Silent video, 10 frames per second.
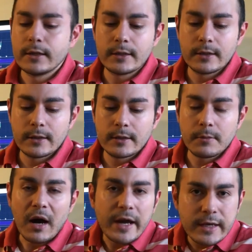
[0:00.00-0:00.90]
Ee,
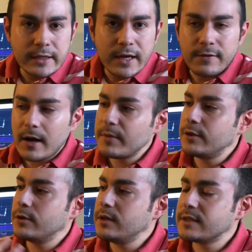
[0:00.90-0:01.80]
mining devam
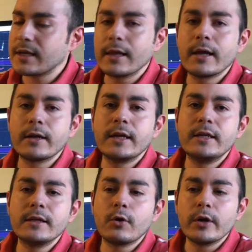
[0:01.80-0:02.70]
ediyor. İnsanlar
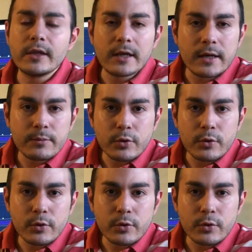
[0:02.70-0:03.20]
yeni coinlere,